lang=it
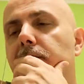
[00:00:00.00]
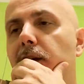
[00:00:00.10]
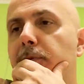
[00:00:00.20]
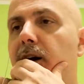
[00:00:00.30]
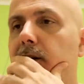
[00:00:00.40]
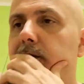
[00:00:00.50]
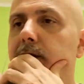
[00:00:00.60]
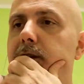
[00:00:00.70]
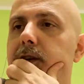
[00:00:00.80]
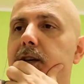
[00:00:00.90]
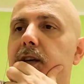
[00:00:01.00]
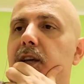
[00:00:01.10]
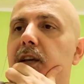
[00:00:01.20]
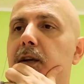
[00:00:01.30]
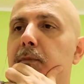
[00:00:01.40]
da parte
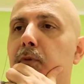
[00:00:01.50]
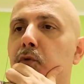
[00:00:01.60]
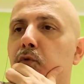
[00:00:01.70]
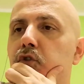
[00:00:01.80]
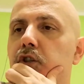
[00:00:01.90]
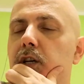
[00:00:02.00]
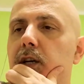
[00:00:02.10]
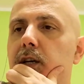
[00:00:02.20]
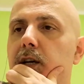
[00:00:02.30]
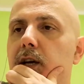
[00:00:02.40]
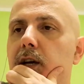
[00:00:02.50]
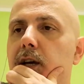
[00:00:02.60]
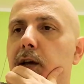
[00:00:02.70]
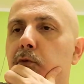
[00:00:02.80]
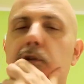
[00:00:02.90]
di Bonucci
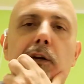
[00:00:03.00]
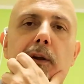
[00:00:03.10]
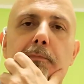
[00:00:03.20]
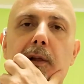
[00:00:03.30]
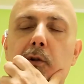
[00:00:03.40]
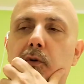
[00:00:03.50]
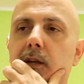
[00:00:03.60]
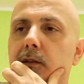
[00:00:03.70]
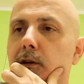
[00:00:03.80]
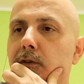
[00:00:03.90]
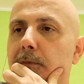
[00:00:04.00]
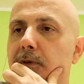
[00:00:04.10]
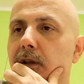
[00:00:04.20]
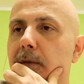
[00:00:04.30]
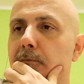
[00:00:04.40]
che non trova il pallone, trova il
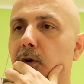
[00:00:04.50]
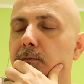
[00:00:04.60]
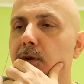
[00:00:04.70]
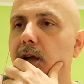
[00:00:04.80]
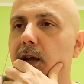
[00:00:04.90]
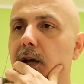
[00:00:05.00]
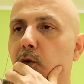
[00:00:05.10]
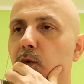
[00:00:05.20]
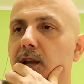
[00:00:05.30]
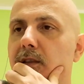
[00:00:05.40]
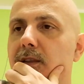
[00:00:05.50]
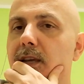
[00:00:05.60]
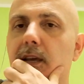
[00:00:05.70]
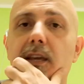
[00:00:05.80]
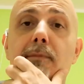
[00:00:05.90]
piede da Immobile e
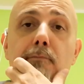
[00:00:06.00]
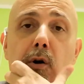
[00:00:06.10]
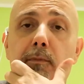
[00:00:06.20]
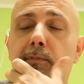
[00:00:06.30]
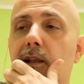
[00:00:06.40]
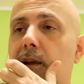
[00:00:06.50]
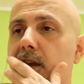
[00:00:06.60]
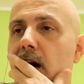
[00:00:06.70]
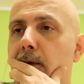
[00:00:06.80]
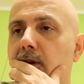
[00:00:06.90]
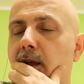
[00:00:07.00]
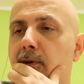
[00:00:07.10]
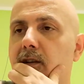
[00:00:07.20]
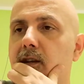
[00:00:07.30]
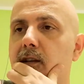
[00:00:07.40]
quindi Immobile riapre
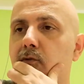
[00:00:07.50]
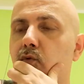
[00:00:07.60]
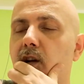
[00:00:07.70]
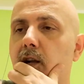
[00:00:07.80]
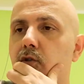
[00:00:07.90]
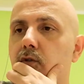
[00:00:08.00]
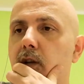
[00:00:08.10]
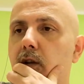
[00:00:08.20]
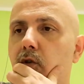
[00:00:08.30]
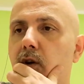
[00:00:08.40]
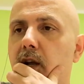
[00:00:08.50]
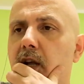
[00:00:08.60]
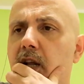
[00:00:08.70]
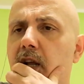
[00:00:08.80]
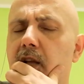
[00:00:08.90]
la partita su calcio di
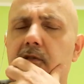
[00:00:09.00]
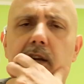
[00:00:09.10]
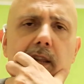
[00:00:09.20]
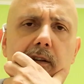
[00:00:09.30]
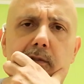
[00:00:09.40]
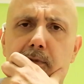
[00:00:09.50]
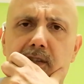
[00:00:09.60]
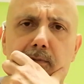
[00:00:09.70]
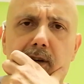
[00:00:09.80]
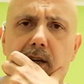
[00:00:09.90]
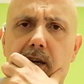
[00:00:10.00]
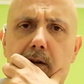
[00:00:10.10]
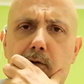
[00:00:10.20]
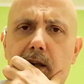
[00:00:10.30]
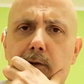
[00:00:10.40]
rigore. Tra l'altro mi sembra
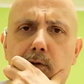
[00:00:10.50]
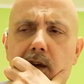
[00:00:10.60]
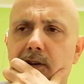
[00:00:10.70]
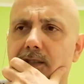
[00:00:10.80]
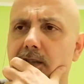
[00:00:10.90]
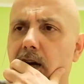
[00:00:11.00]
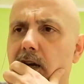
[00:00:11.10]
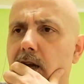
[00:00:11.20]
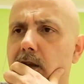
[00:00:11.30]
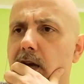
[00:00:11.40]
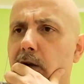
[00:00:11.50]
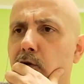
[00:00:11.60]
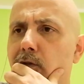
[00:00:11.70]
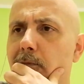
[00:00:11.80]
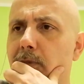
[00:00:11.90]
che Ronaldo gli avesse anche
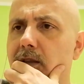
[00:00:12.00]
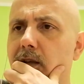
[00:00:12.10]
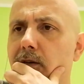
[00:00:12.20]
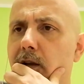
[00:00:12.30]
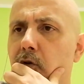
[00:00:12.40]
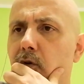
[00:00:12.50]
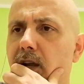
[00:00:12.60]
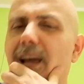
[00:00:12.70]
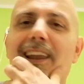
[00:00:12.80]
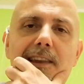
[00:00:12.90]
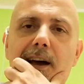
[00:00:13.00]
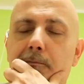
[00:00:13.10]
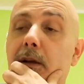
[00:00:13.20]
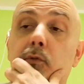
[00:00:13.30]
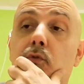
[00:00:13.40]
indicato dove batteva il rigore e lì
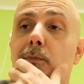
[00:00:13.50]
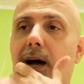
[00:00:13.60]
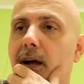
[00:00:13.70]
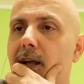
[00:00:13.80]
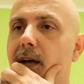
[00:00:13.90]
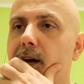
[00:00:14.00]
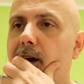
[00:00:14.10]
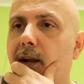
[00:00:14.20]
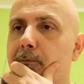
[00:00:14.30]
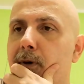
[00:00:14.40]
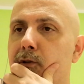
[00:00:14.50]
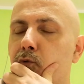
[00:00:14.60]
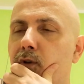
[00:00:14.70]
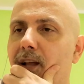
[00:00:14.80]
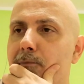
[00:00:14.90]
ha battuto, ma era
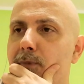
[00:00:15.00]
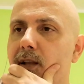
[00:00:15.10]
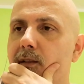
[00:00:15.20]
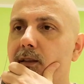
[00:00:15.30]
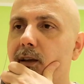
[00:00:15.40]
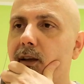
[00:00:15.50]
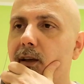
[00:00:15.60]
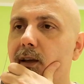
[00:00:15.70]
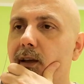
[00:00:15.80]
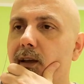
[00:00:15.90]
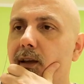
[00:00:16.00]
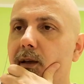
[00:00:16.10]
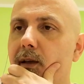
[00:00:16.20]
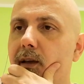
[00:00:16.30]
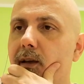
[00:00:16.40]
battuto
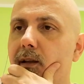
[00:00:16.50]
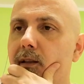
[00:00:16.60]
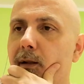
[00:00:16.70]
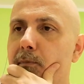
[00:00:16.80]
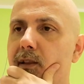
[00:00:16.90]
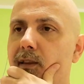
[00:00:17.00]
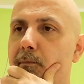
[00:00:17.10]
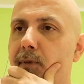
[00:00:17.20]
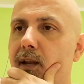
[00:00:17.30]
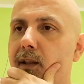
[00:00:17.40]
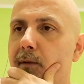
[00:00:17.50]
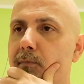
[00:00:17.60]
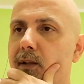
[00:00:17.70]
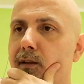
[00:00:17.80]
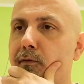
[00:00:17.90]
talmente, talmente bene,
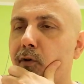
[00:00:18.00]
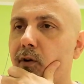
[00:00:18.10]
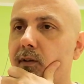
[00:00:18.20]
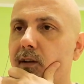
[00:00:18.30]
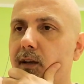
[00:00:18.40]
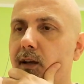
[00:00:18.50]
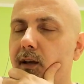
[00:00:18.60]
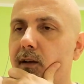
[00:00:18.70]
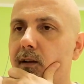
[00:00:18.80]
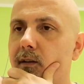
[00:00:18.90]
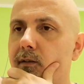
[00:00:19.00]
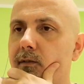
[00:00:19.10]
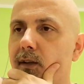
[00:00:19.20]
talmente forte che... Eh,